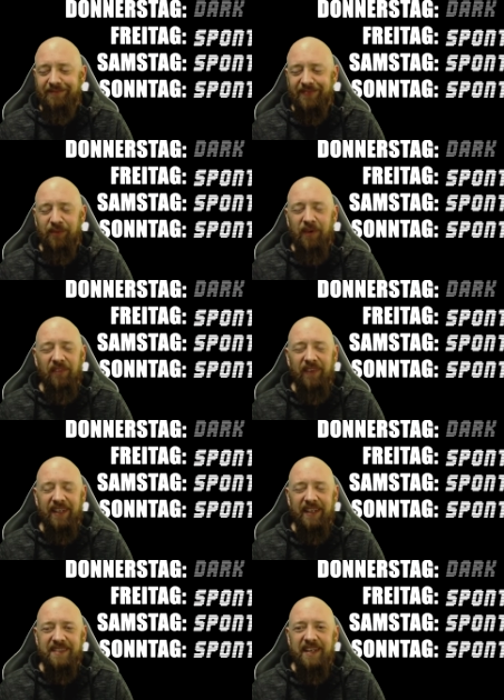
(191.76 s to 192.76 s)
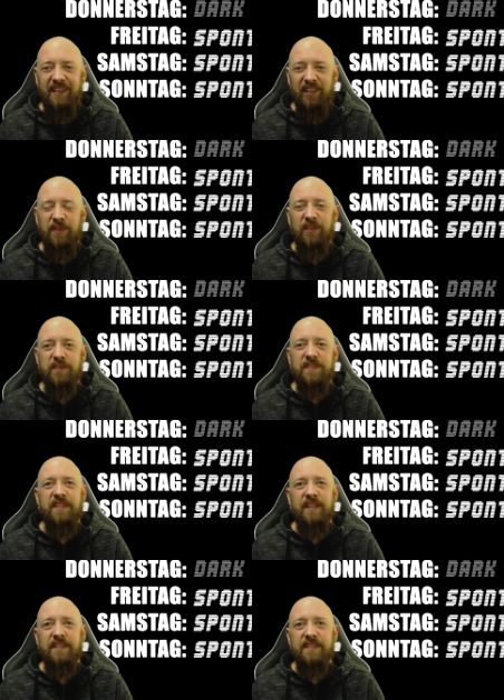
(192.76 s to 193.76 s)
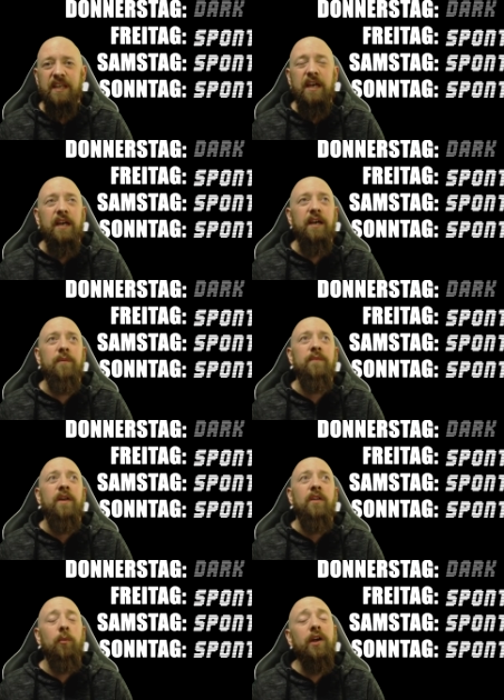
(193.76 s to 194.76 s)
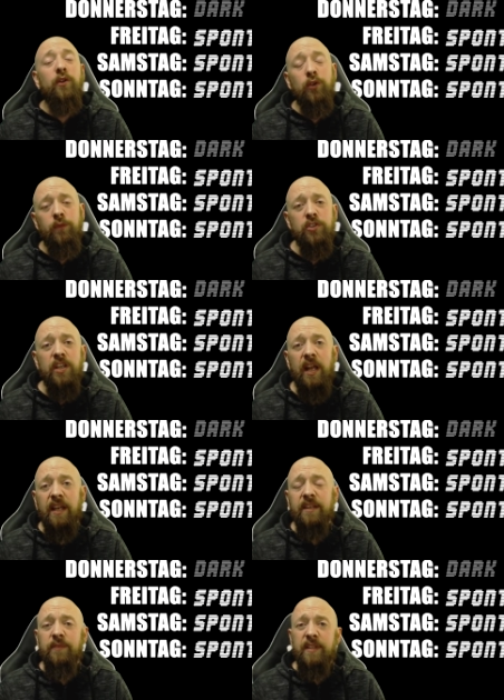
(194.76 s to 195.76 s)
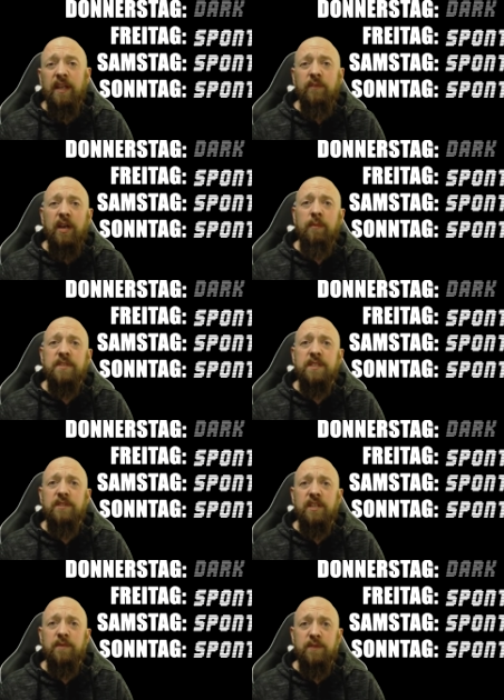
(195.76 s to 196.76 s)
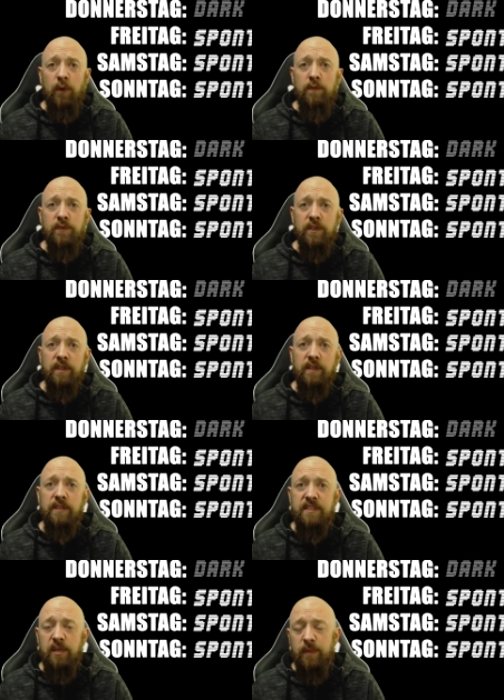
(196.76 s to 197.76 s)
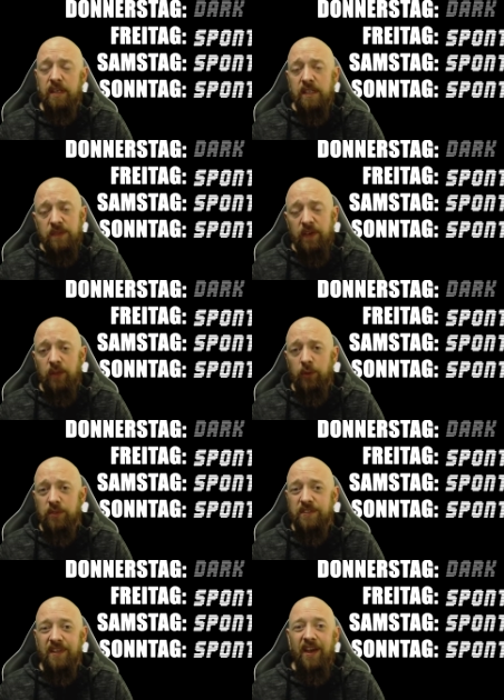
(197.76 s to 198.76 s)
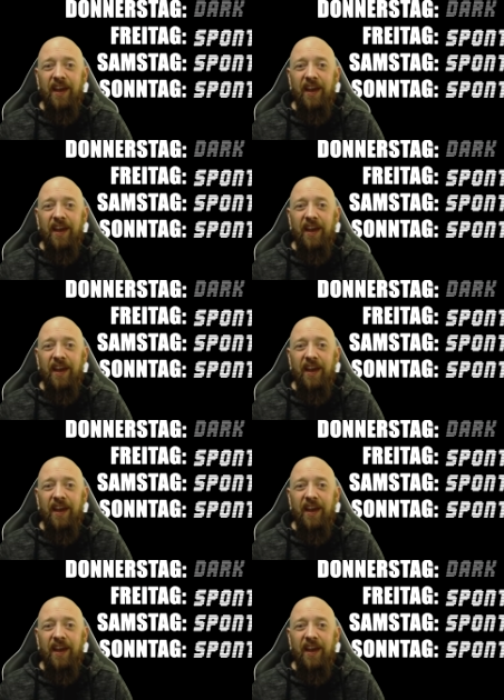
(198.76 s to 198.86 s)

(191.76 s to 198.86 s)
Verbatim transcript: So machen wir das, damit auch sicher ist. Ähm, Nochmal Glückwunsch an alle Gewinner. Wir haben, ich habe zwölf äh, Steam Keys verlost.